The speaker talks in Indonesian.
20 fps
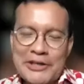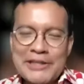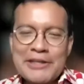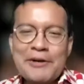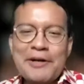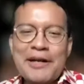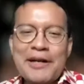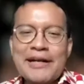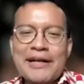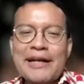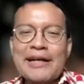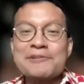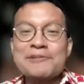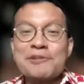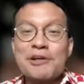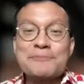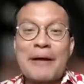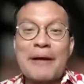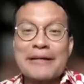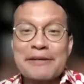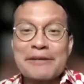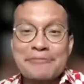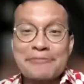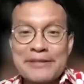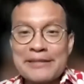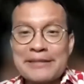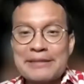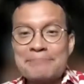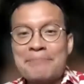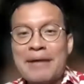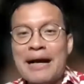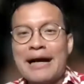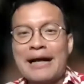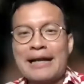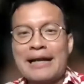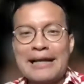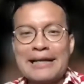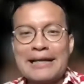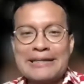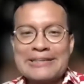Ini orang yang introspektif nih Mbak
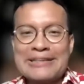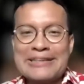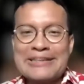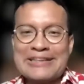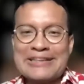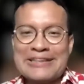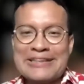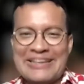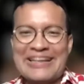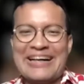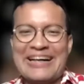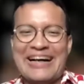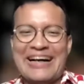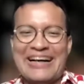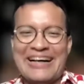Leli nih. Ya.